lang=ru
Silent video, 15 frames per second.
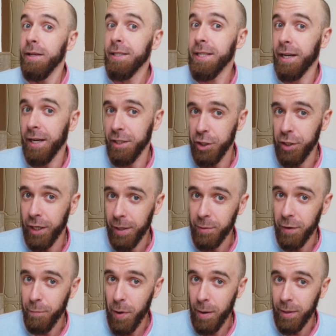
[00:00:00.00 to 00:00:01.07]
заходите ко
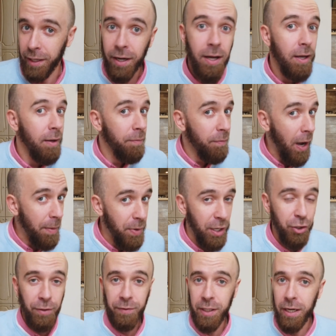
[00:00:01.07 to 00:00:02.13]
мне в паблик.
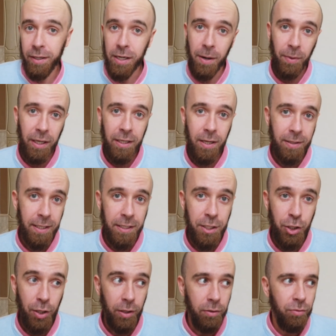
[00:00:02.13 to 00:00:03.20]
Опять же, в телеграм-канал
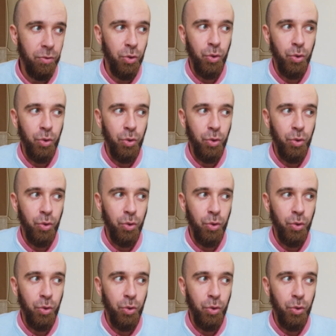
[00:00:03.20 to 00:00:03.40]
зайдите.